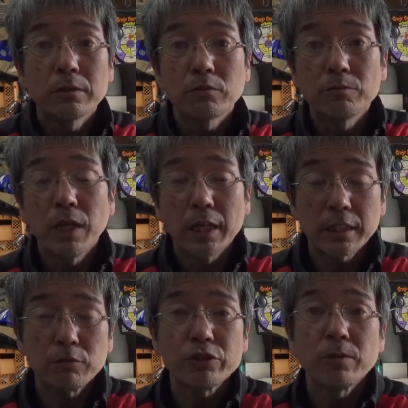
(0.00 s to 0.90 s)
その分上げ
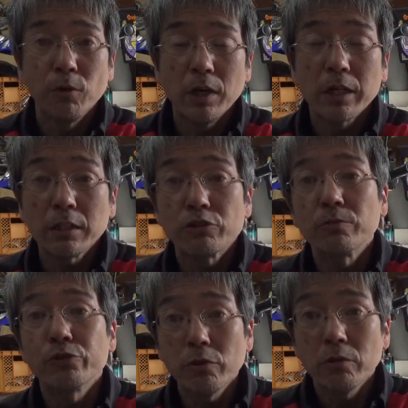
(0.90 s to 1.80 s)
たとしても、上げたとし
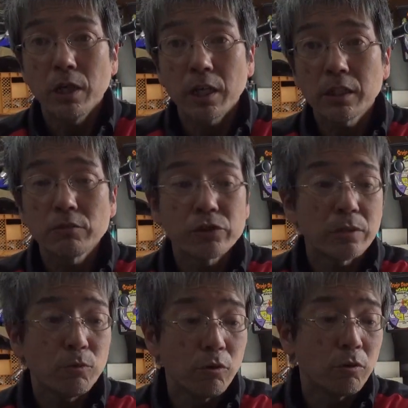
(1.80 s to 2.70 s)
てもですよ。上げたとし
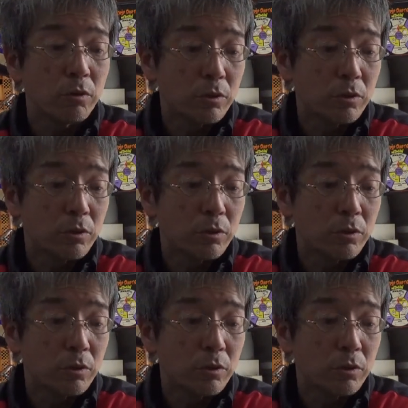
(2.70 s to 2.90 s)
ても、